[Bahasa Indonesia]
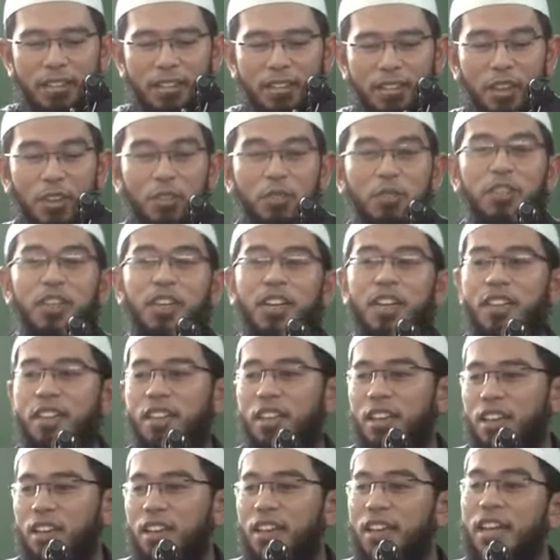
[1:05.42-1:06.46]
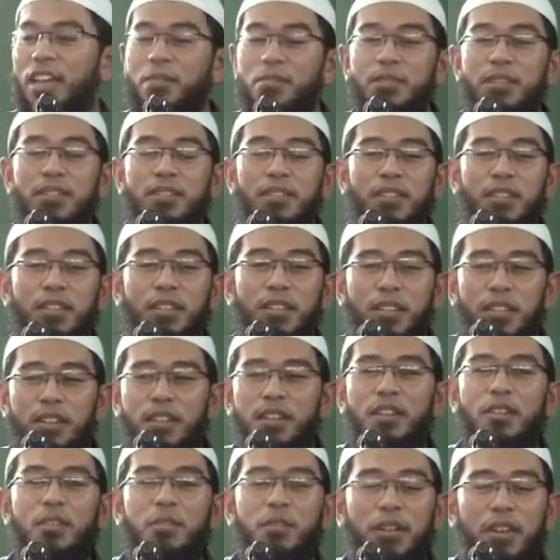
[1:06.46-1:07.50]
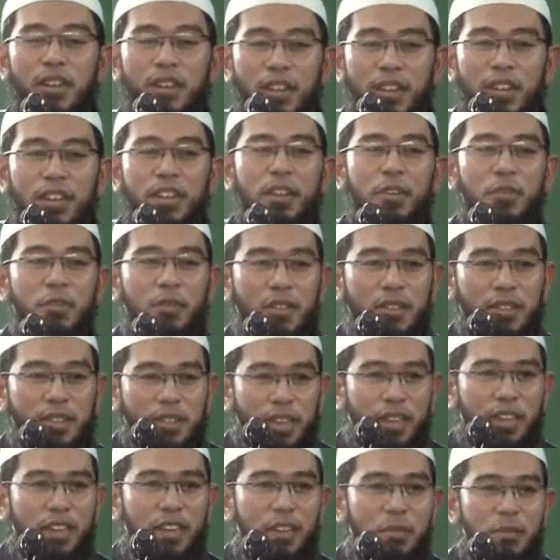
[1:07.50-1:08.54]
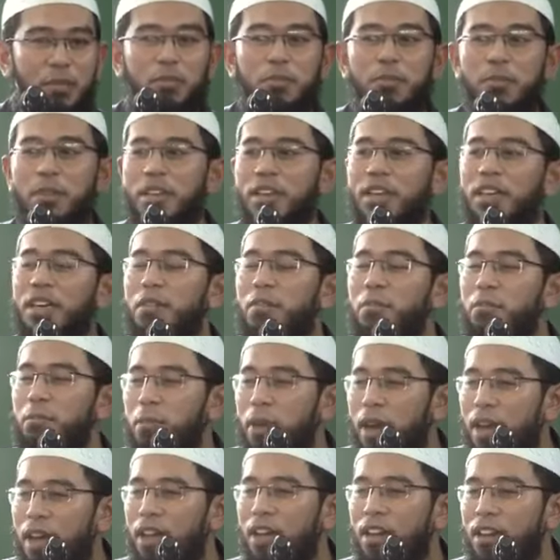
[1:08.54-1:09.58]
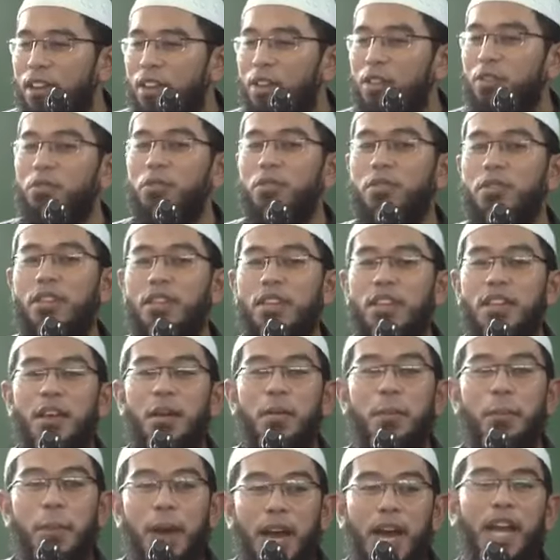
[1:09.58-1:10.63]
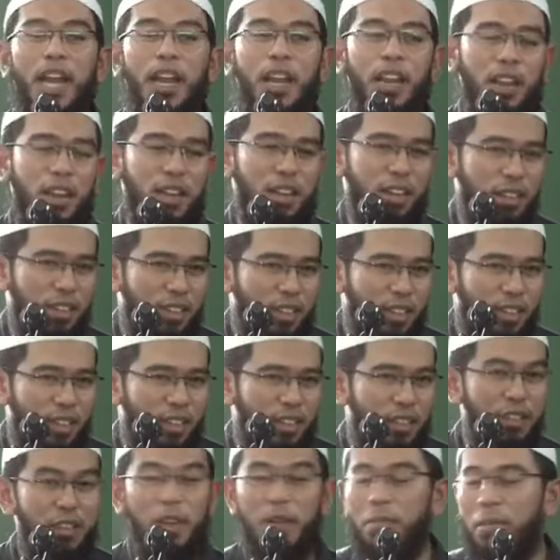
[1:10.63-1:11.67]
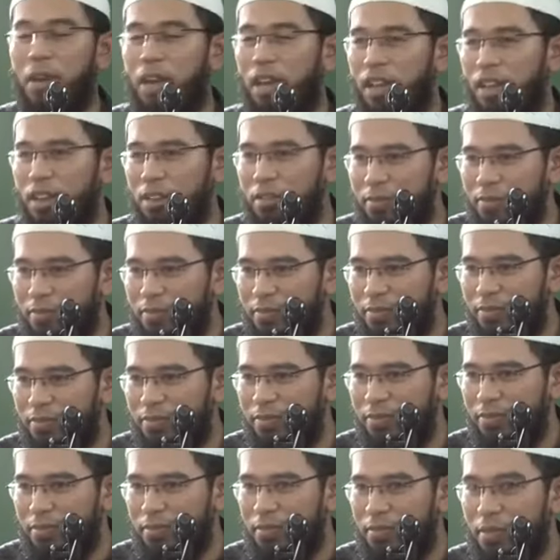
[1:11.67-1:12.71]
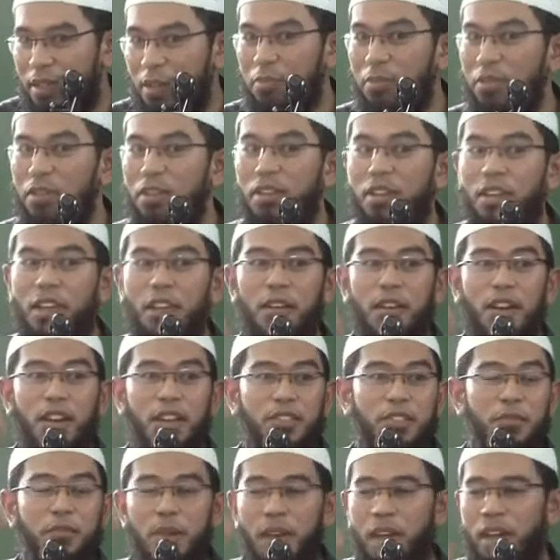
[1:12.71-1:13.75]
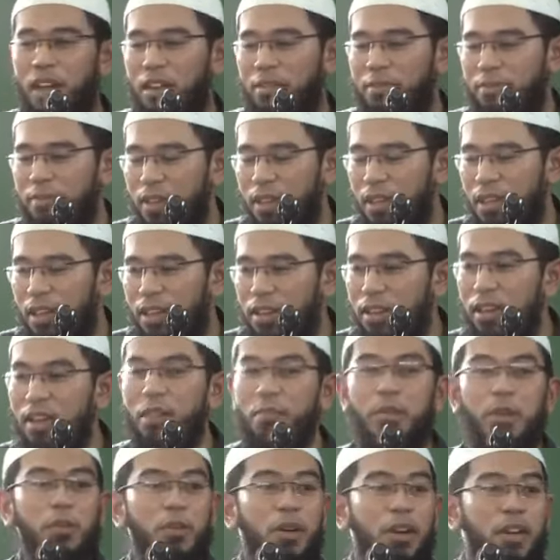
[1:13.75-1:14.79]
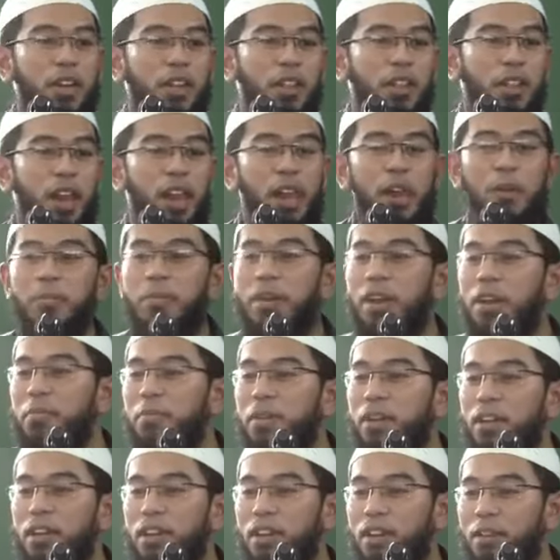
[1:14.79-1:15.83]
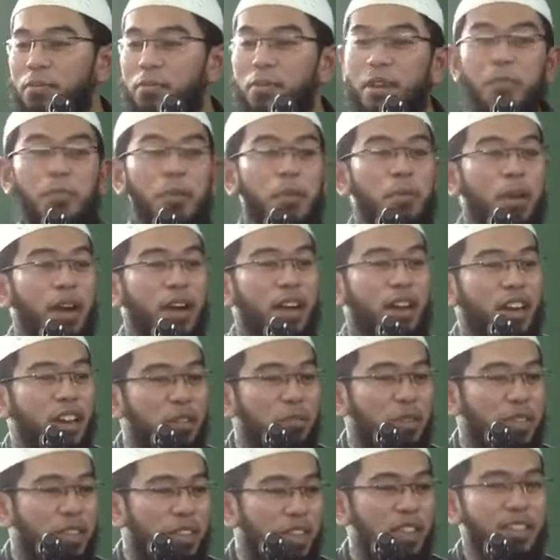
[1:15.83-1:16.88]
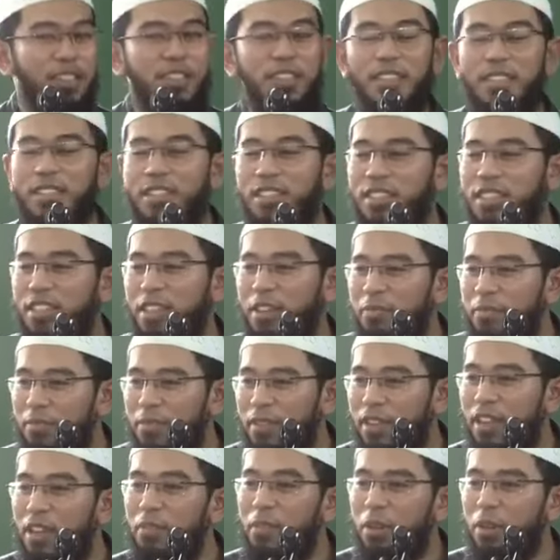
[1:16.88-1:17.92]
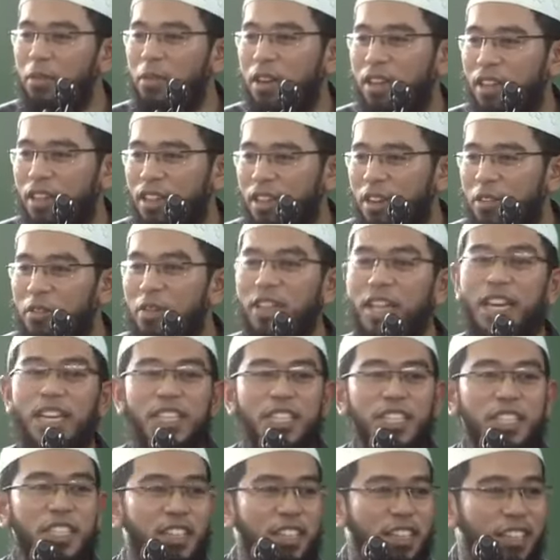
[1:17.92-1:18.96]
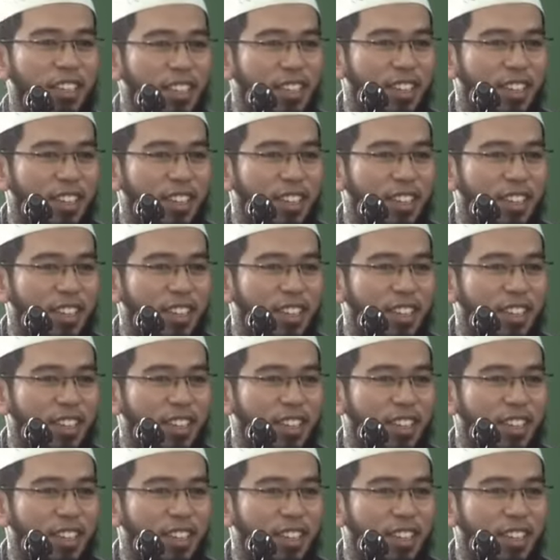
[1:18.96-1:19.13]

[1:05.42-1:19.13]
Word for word: lalu dia katakan Nabi Shallallahu Alaihi Wasallam memberikan mahar itu tidak mahal tidak mahal Nabi tidak kasih mahal dalam riwayat berapa berapa mahar Nabi ke istri-istrinya dalam riwayat riwayat Aisyah